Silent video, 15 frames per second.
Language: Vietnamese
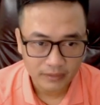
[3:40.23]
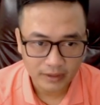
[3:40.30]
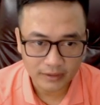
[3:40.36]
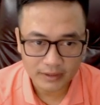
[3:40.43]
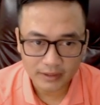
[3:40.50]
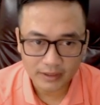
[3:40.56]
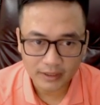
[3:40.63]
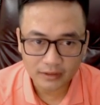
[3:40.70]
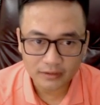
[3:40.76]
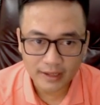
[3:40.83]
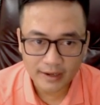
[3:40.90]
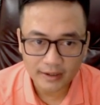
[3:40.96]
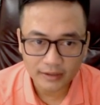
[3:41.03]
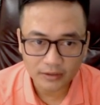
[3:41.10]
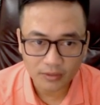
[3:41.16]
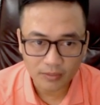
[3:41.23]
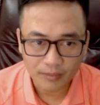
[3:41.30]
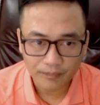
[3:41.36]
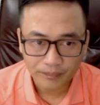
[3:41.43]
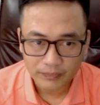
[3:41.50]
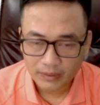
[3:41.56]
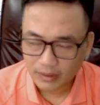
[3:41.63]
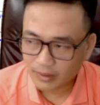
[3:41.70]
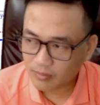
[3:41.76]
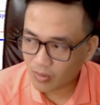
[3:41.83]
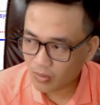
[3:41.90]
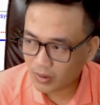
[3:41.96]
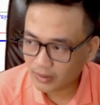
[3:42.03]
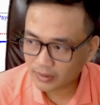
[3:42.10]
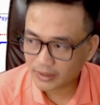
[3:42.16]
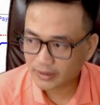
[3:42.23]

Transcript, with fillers: anh chị thấy nó tăng liên tục cái mô hình này